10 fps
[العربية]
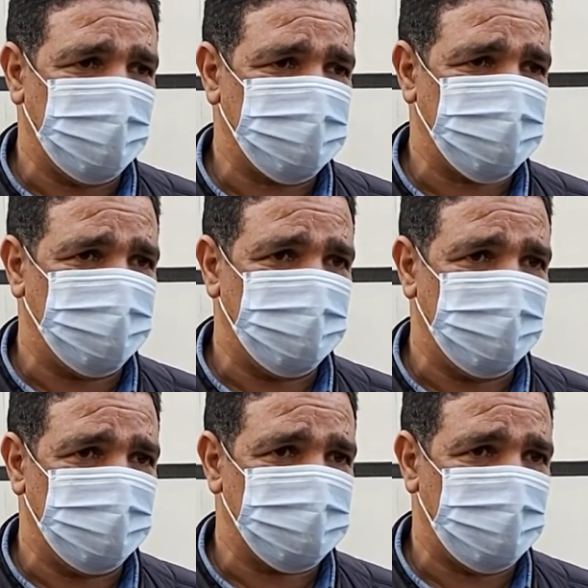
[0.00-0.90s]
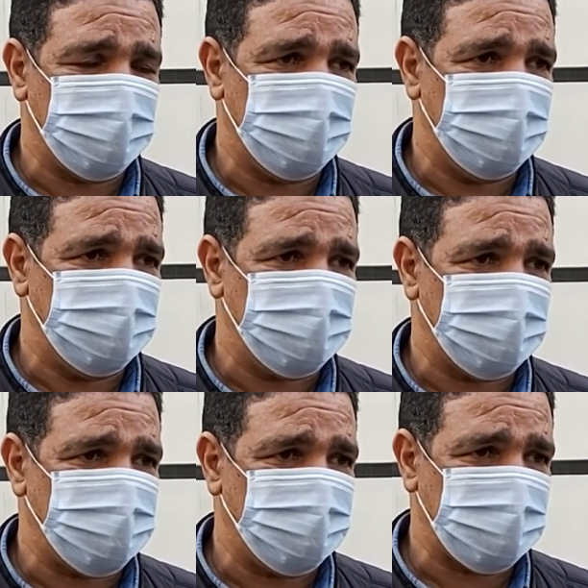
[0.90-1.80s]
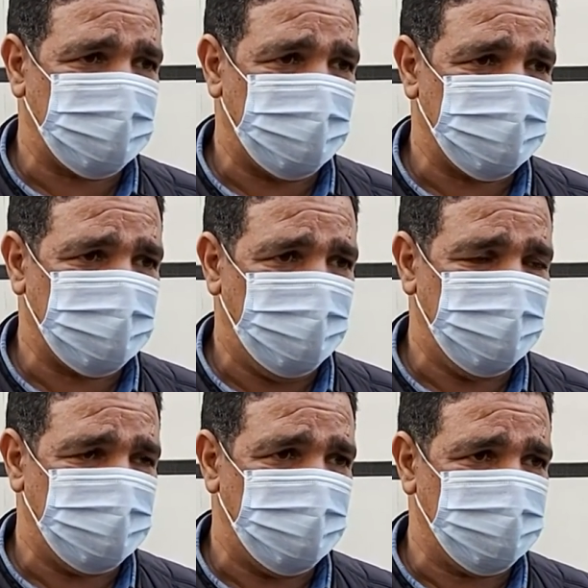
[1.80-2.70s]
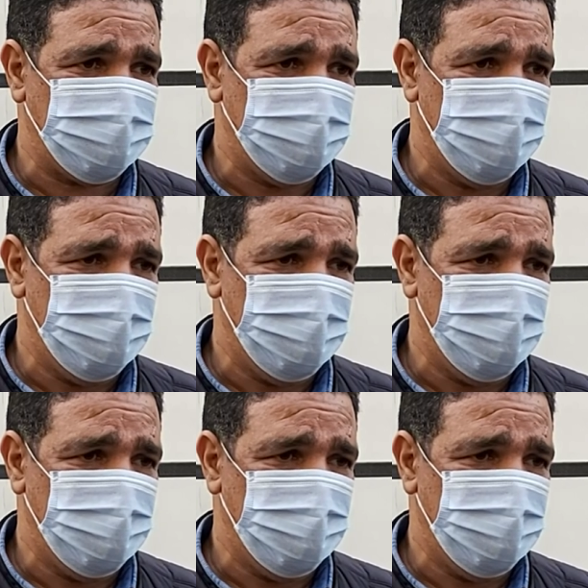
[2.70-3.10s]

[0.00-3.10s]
اللي غتكون ان شاء الله الانسان تكون تغطيه صحيه ديالته